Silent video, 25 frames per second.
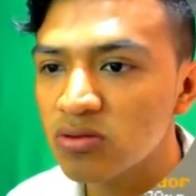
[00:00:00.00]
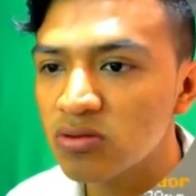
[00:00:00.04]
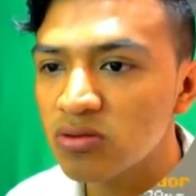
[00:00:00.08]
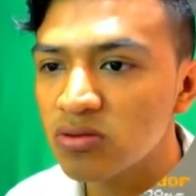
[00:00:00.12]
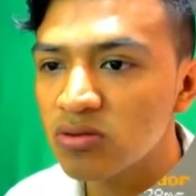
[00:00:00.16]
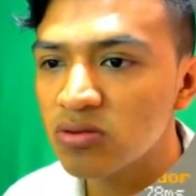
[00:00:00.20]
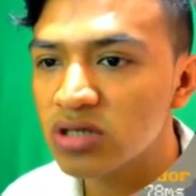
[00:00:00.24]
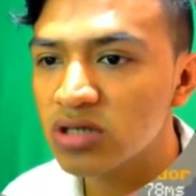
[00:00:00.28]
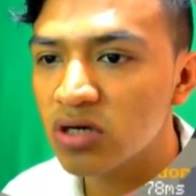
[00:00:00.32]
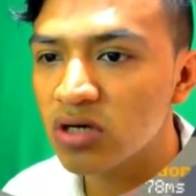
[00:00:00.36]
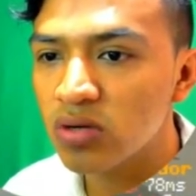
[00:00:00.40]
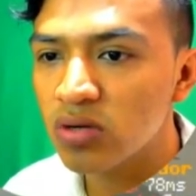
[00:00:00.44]

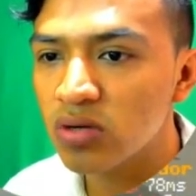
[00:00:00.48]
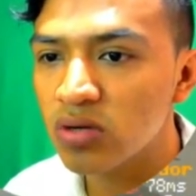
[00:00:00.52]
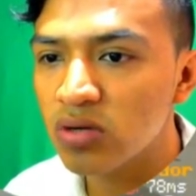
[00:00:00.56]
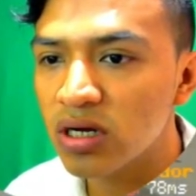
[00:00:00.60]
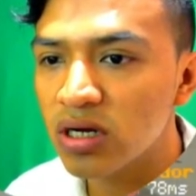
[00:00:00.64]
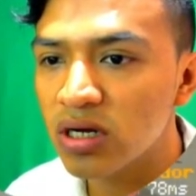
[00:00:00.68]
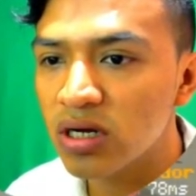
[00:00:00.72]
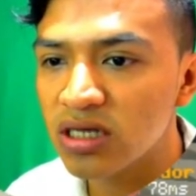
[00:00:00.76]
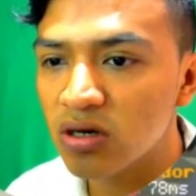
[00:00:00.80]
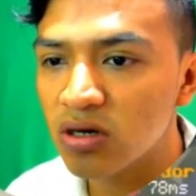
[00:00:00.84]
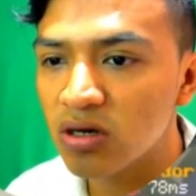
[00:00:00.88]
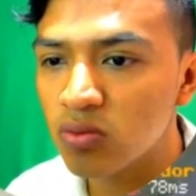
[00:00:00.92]
buscar una que
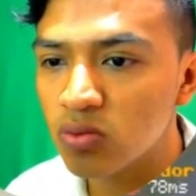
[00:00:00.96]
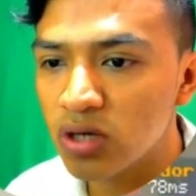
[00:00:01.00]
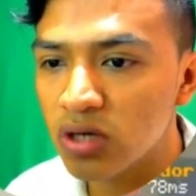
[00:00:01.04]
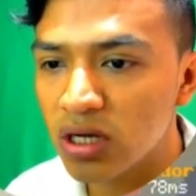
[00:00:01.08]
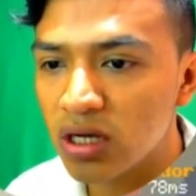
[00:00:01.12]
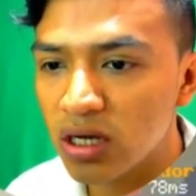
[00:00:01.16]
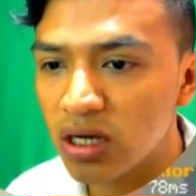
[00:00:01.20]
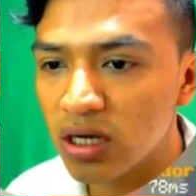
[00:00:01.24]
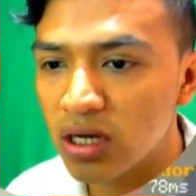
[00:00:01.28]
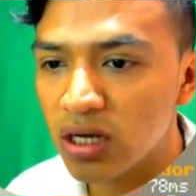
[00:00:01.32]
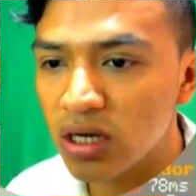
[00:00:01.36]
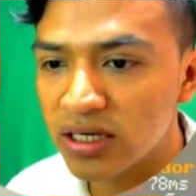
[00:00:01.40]
sea como
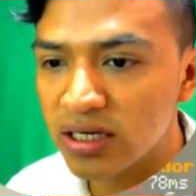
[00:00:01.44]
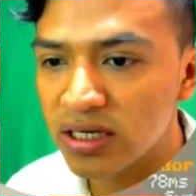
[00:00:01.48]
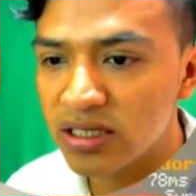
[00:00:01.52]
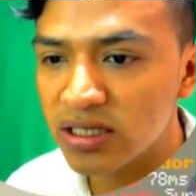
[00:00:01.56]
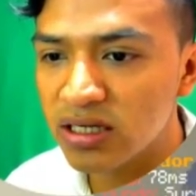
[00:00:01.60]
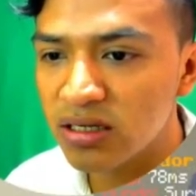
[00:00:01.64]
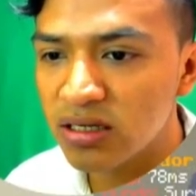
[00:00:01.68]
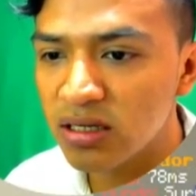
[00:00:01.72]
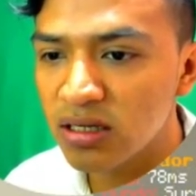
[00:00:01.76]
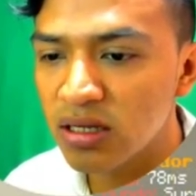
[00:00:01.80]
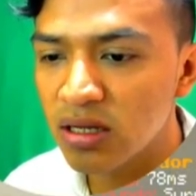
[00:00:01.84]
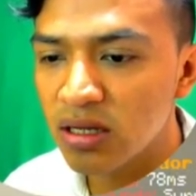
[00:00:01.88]
una
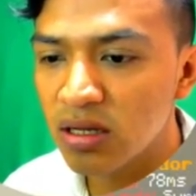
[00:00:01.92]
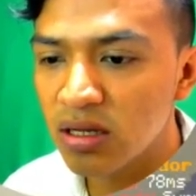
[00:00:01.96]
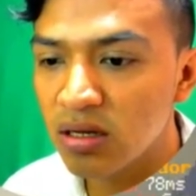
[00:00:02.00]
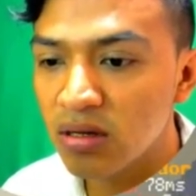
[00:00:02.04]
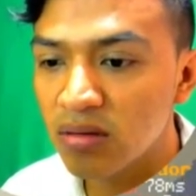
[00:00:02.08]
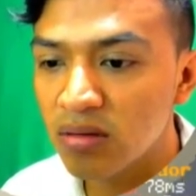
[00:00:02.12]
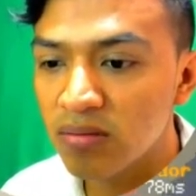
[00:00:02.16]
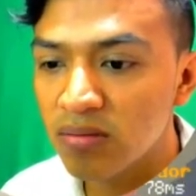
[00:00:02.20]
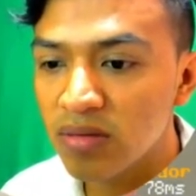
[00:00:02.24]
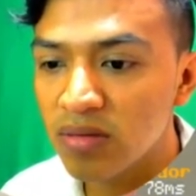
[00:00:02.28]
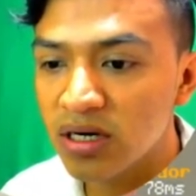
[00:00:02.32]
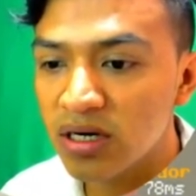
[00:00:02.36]
grieta.
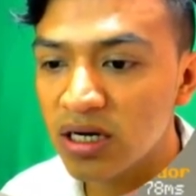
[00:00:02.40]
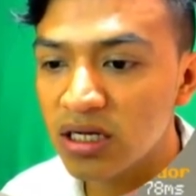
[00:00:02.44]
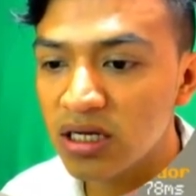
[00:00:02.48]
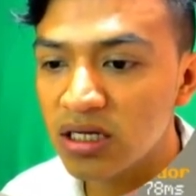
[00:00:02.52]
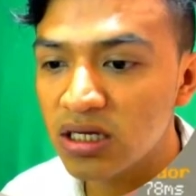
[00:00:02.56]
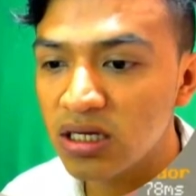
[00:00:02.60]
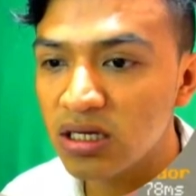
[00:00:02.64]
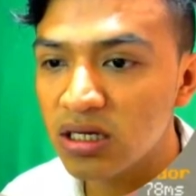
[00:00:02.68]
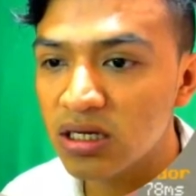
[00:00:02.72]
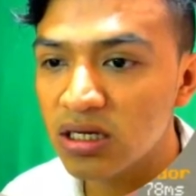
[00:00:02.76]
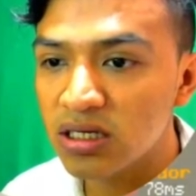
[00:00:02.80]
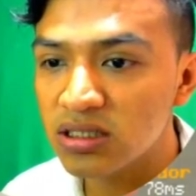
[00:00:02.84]
En
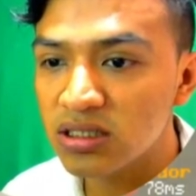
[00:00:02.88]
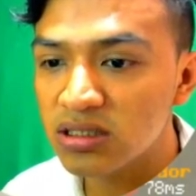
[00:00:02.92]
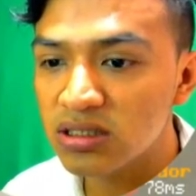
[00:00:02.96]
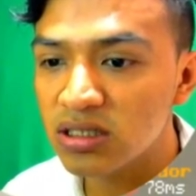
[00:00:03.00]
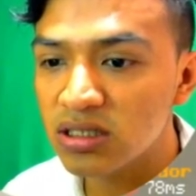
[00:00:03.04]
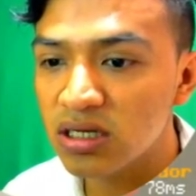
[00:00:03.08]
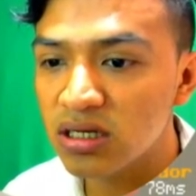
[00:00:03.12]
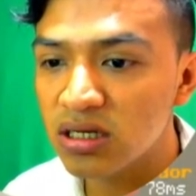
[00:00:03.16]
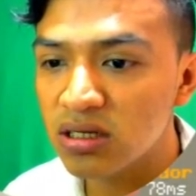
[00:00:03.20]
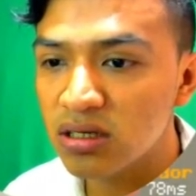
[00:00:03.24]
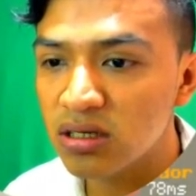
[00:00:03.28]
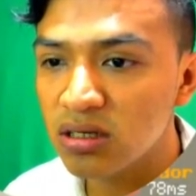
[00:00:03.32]
aquí,
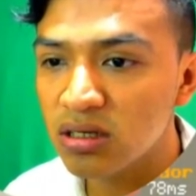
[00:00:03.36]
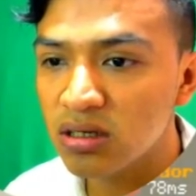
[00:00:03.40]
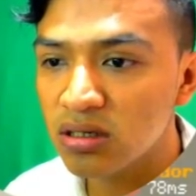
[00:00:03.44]
esta.